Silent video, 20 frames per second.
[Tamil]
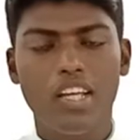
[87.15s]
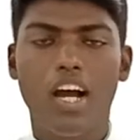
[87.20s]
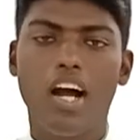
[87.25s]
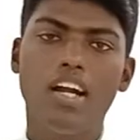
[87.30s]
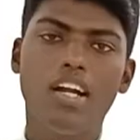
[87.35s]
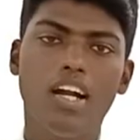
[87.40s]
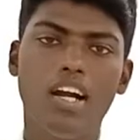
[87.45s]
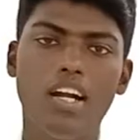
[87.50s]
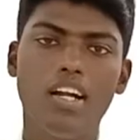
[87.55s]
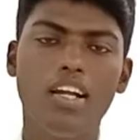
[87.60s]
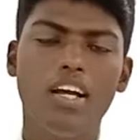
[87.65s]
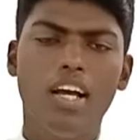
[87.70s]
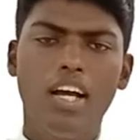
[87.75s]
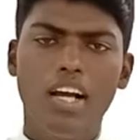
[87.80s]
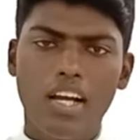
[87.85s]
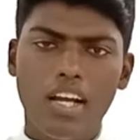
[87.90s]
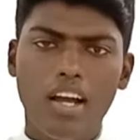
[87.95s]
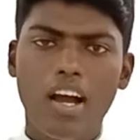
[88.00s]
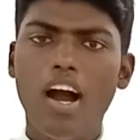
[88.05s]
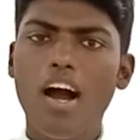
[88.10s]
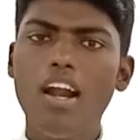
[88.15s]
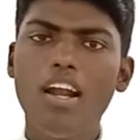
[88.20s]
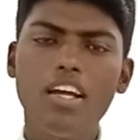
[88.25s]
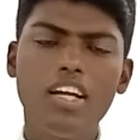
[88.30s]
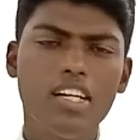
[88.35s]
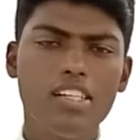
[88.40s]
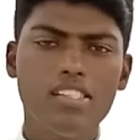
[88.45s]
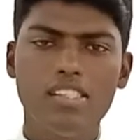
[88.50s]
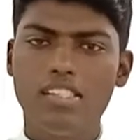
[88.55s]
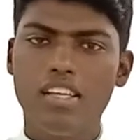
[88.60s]
ஆனால்
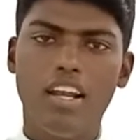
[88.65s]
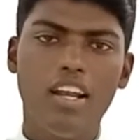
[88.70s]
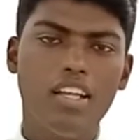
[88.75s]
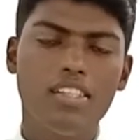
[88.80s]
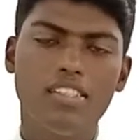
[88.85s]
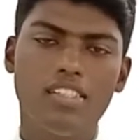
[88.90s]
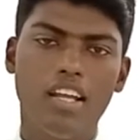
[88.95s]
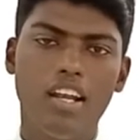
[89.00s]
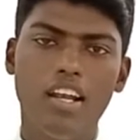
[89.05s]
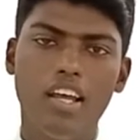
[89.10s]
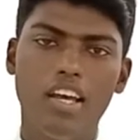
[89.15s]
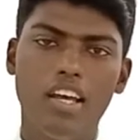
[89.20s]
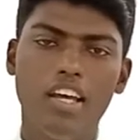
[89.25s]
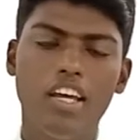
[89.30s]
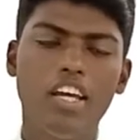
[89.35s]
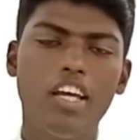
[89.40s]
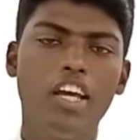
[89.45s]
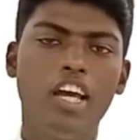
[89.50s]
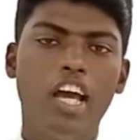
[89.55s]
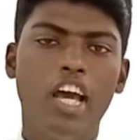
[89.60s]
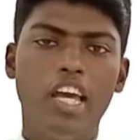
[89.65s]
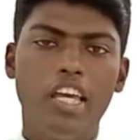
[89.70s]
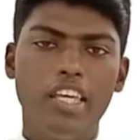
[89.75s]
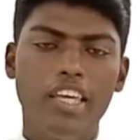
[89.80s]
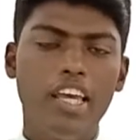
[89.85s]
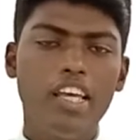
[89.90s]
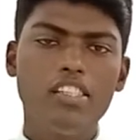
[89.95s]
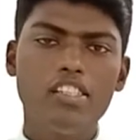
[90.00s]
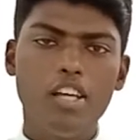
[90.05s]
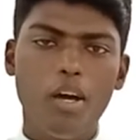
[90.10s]
காலங்கள் செல்ல செல்ல
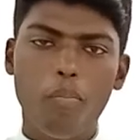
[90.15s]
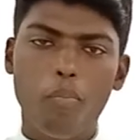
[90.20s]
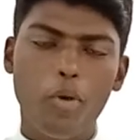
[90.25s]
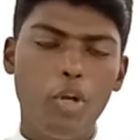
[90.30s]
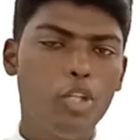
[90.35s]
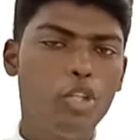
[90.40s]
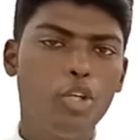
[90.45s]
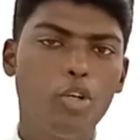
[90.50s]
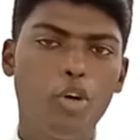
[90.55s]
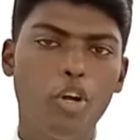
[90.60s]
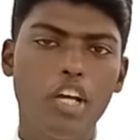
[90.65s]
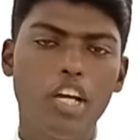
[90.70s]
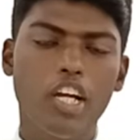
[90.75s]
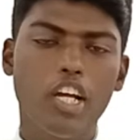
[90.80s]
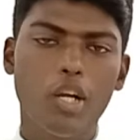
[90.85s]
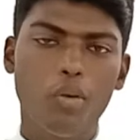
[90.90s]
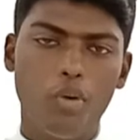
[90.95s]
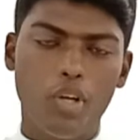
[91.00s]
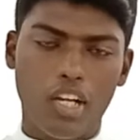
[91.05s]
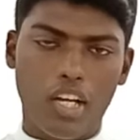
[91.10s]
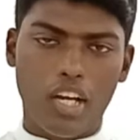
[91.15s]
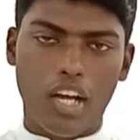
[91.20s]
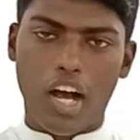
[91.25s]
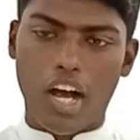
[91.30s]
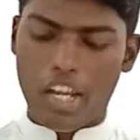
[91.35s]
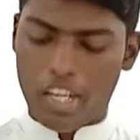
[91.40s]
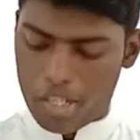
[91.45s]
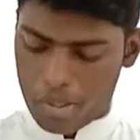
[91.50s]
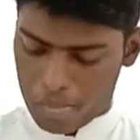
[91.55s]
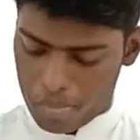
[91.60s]
ஏசா புரிந்து கொள்கின்ற ஒரு
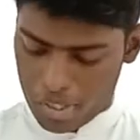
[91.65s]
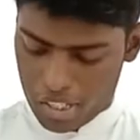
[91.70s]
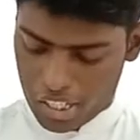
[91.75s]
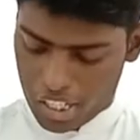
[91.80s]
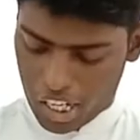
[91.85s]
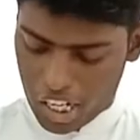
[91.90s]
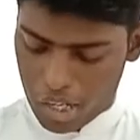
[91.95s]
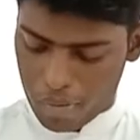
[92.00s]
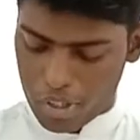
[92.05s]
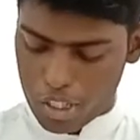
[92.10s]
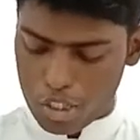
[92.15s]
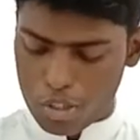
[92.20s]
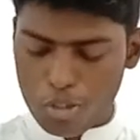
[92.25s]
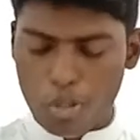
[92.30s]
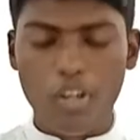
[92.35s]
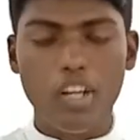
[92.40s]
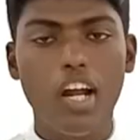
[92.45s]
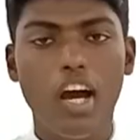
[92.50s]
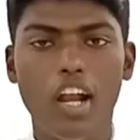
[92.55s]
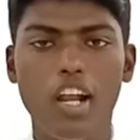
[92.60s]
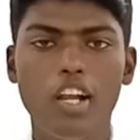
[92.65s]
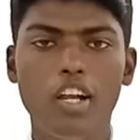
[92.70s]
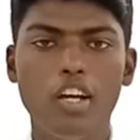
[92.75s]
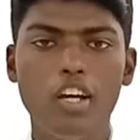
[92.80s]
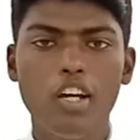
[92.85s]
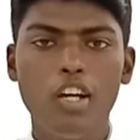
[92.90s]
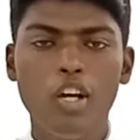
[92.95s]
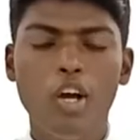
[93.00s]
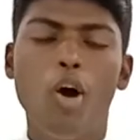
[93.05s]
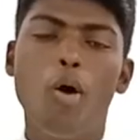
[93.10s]
காரியம் என்னவென்று சொன்னால்
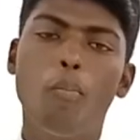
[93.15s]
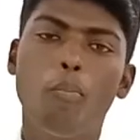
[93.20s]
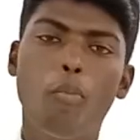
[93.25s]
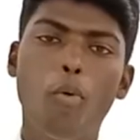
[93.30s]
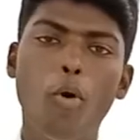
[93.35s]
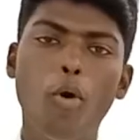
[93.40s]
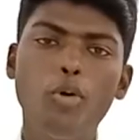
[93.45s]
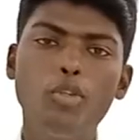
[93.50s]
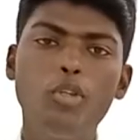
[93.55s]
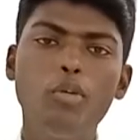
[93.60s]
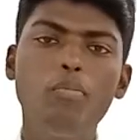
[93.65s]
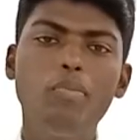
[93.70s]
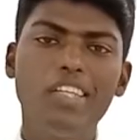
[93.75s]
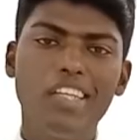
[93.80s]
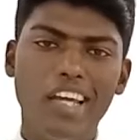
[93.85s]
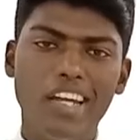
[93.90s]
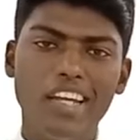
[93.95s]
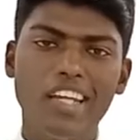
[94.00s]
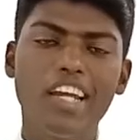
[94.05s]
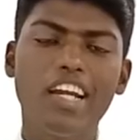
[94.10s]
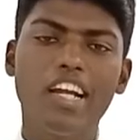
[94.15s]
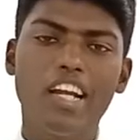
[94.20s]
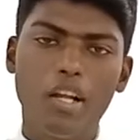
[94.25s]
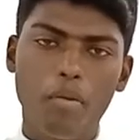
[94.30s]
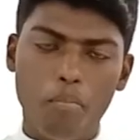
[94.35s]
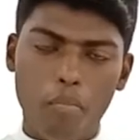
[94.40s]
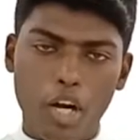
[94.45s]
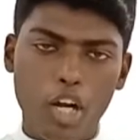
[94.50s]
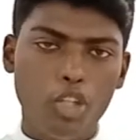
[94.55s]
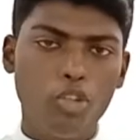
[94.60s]
போதும் என்கின்ற
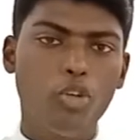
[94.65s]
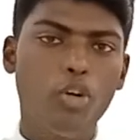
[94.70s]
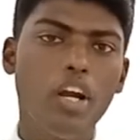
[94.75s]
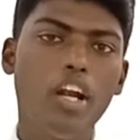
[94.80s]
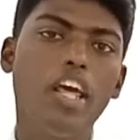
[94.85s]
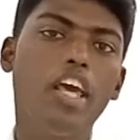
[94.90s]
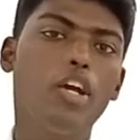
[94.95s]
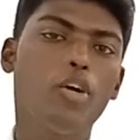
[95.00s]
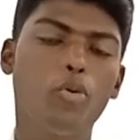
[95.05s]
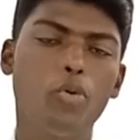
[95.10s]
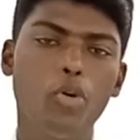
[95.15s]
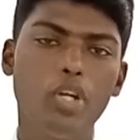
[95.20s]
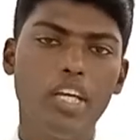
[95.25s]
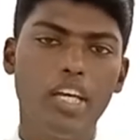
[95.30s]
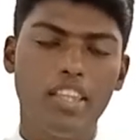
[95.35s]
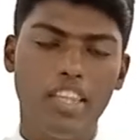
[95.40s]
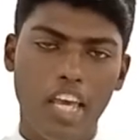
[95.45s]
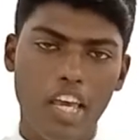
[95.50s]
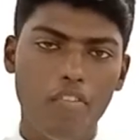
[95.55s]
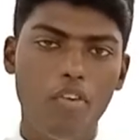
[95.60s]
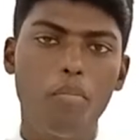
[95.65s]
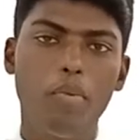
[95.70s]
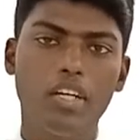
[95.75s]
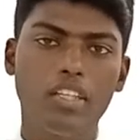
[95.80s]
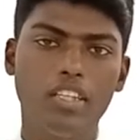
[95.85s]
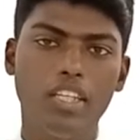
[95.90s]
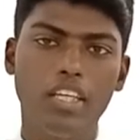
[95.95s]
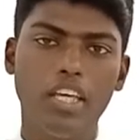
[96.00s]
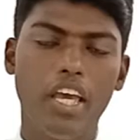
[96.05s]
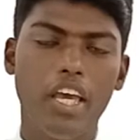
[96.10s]
மனதுடனே கூடிய தெய்வ
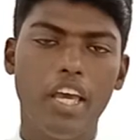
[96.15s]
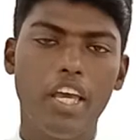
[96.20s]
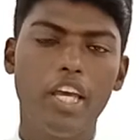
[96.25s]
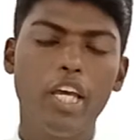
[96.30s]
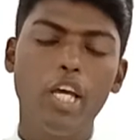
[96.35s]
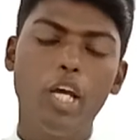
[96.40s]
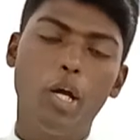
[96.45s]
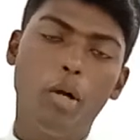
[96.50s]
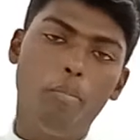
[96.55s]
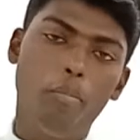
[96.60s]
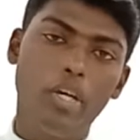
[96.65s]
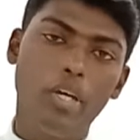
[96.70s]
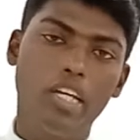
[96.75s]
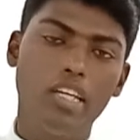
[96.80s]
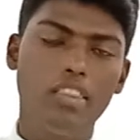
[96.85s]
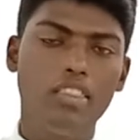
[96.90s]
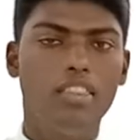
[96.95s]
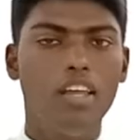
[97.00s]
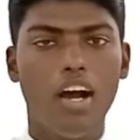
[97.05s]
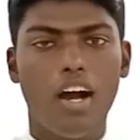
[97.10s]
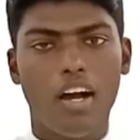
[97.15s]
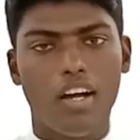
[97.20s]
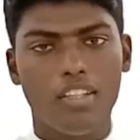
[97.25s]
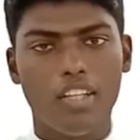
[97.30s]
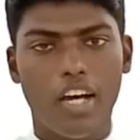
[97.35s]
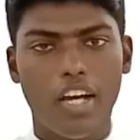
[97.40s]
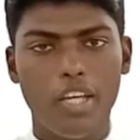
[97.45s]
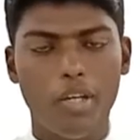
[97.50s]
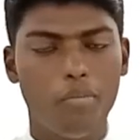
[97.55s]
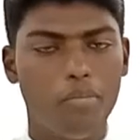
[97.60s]
பக்தியே மிகுந்த
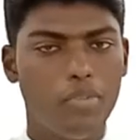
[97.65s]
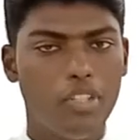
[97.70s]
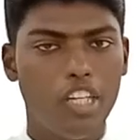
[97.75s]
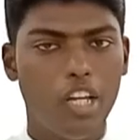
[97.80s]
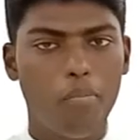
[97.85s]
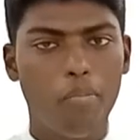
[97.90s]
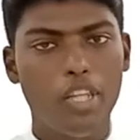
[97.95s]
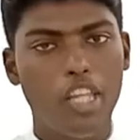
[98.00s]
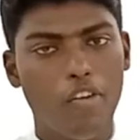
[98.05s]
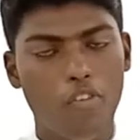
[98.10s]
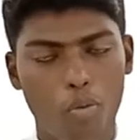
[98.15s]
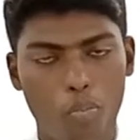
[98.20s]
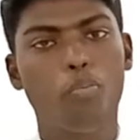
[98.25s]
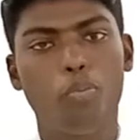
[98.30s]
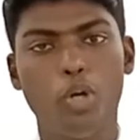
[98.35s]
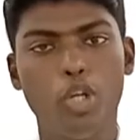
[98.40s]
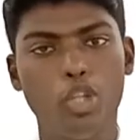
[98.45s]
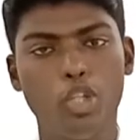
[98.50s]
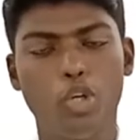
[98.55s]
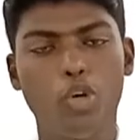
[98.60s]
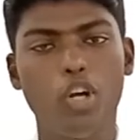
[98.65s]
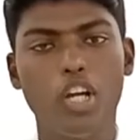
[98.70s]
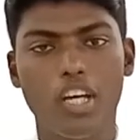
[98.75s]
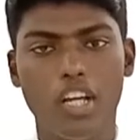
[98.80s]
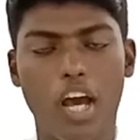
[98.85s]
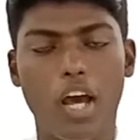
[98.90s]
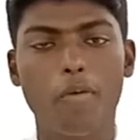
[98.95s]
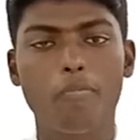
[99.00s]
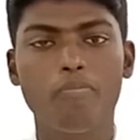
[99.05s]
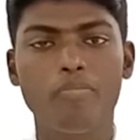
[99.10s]
ஆதாயம் என்பதை அவர் புரிந்து
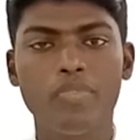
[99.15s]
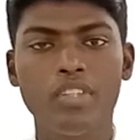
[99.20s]
கொள்கிறார்